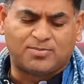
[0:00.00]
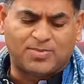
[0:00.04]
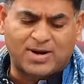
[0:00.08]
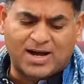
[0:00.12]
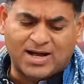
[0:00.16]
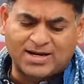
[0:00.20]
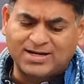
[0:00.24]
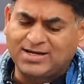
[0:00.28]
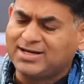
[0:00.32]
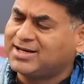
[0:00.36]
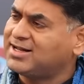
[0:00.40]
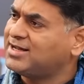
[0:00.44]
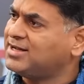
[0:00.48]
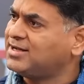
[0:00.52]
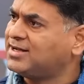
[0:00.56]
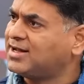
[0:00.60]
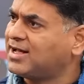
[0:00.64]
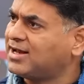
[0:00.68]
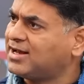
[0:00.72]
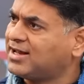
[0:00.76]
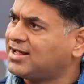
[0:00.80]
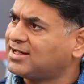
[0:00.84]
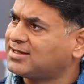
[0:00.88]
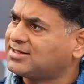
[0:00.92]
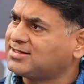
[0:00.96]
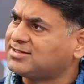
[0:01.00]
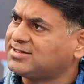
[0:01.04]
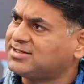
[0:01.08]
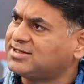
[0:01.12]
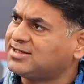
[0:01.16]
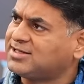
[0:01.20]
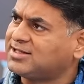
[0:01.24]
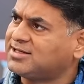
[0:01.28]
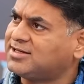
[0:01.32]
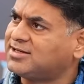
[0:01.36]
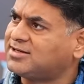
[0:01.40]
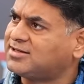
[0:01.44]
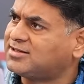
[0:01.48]
पानी नहीं डाला किसी
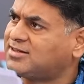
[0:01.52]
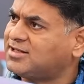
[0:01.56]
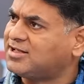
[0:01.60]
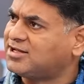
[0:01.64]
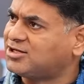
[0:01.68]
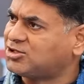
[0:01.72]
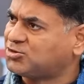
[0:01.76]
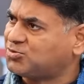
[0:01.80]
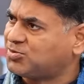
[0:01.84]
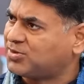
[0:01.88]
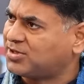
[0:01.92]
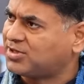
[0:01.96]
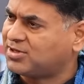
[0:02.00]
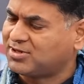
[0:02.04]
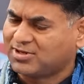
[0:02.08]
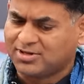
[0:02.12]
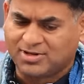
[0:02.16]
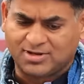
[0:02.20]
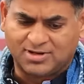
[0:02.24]
के निर्देश पर